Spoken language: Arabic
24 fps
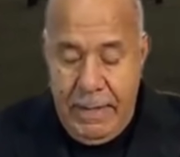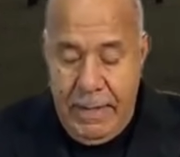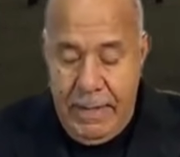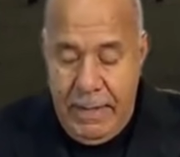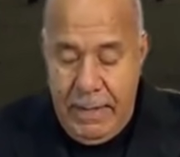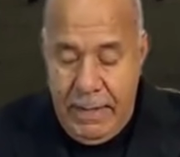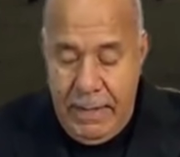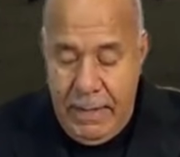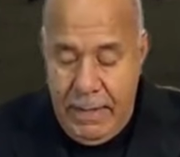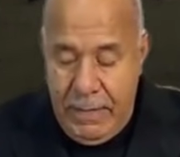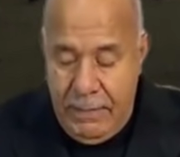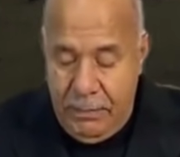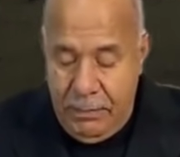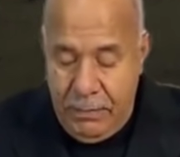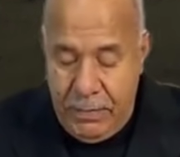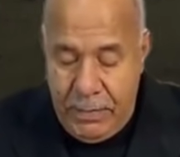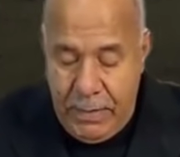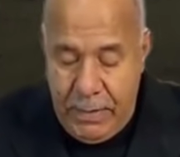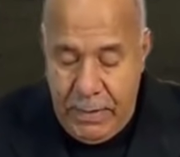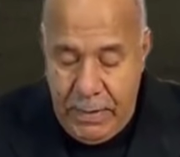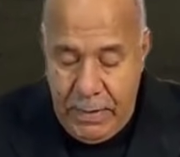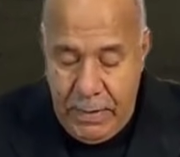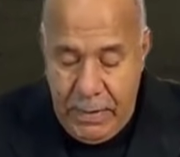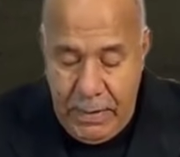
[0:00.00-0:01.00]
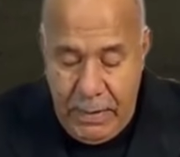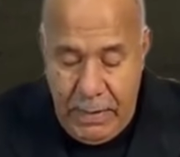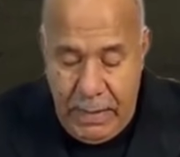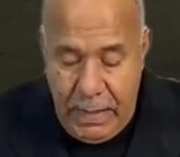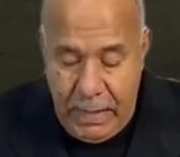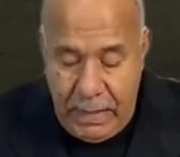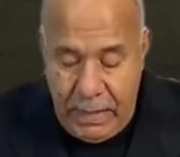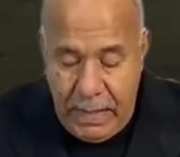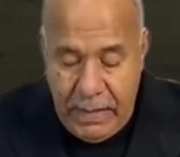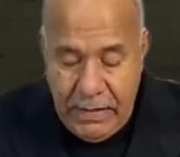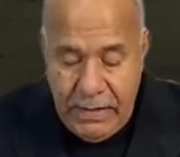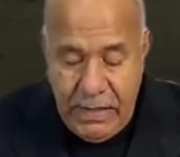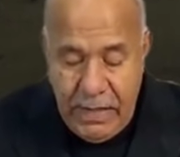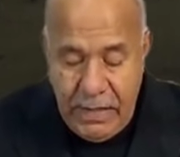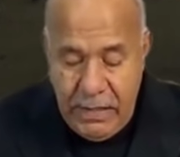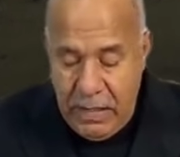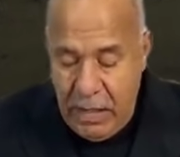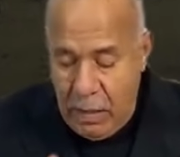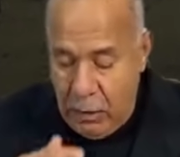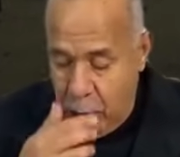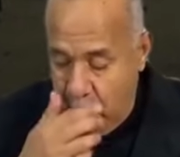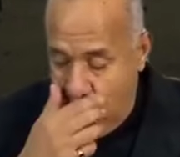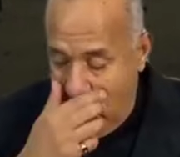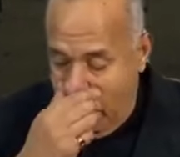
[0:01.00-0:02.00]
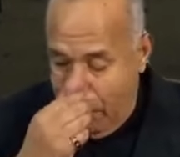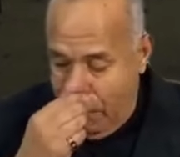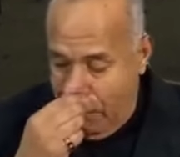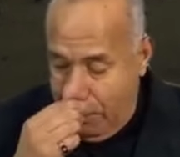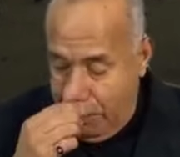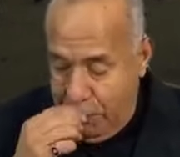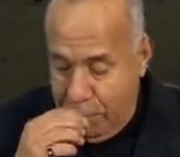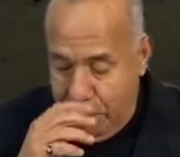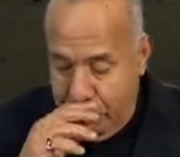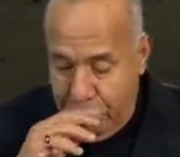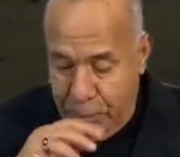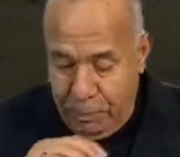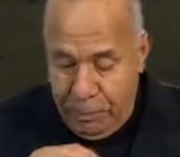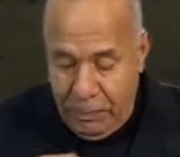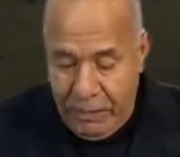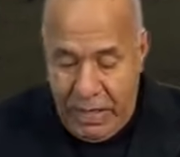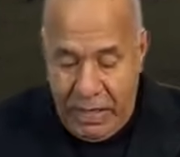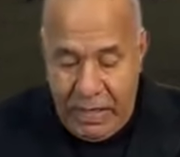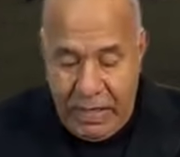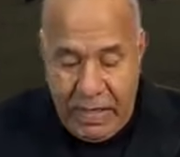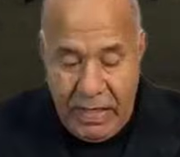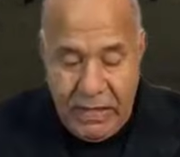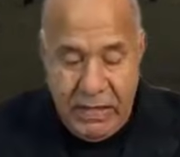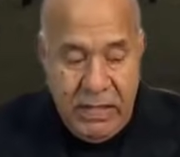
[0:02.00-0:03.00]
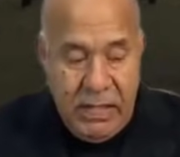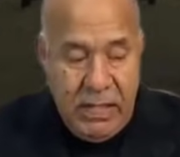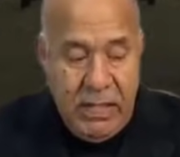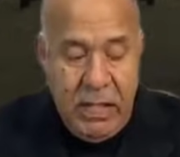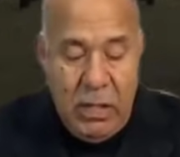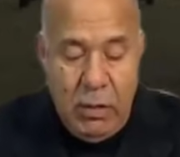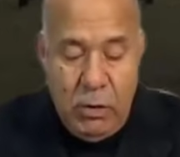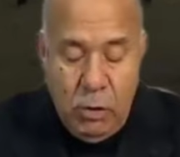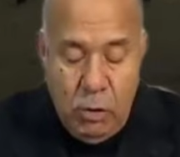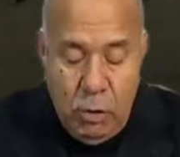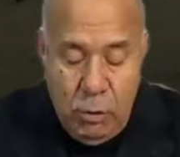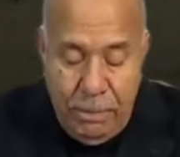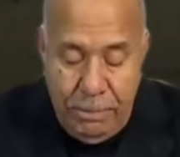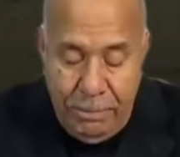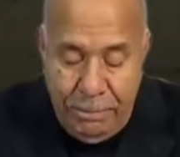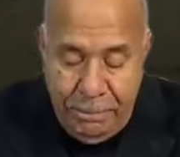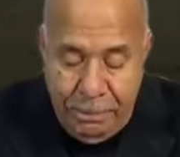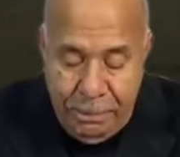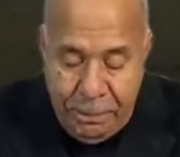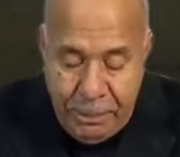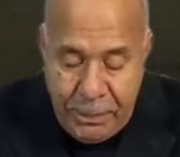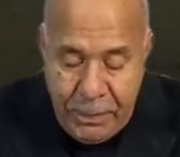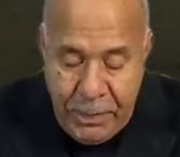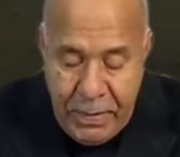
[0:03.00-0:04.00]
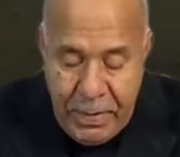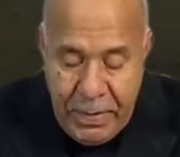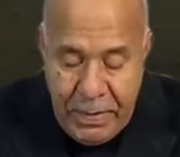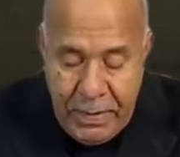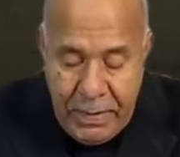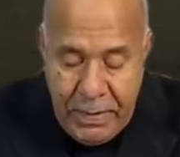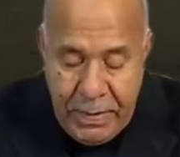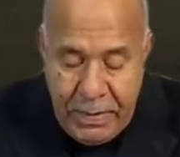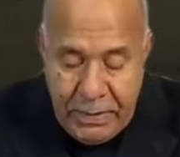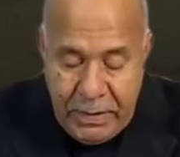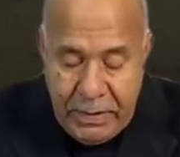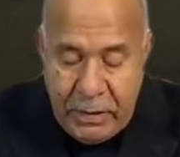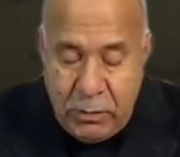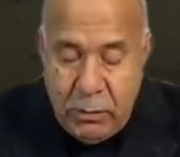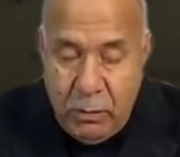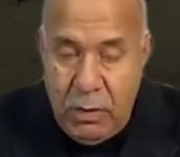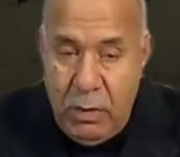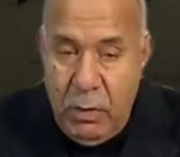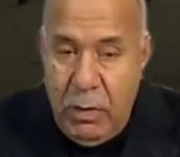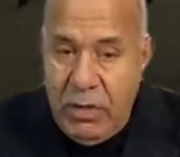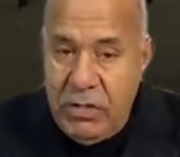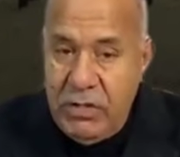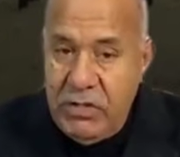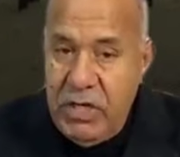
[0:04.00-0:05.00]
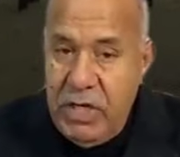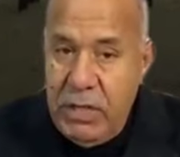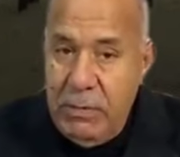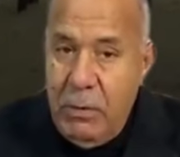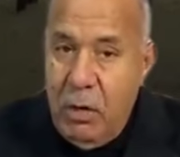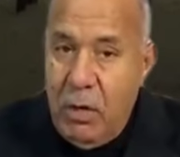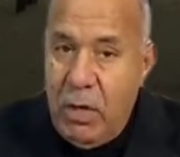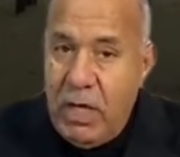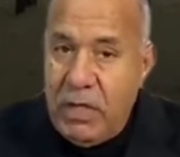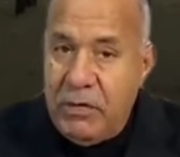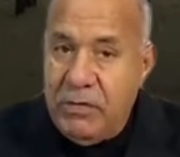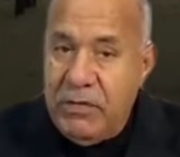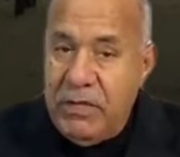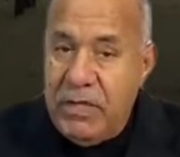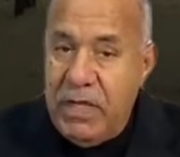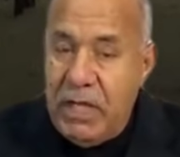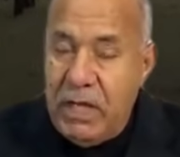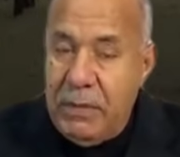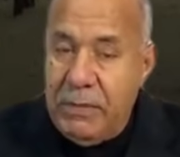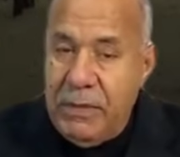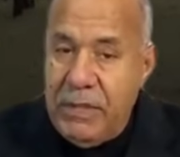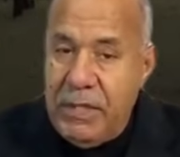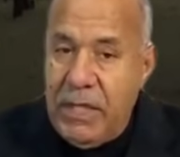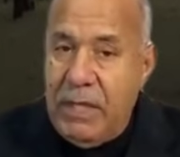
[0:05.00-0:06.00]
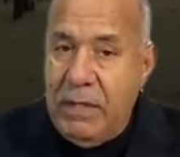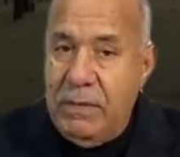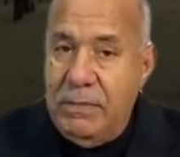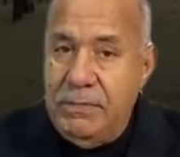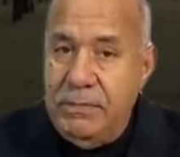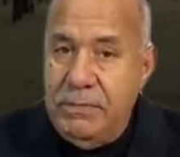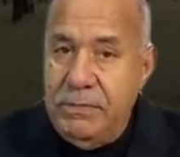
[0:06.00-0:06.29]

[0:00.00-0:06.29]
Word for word: آه الحلقه ديالنا اليوم الحلقه ديالنا اليوم نهضروا على واحد الجريمه وقعت في الدار البيضاء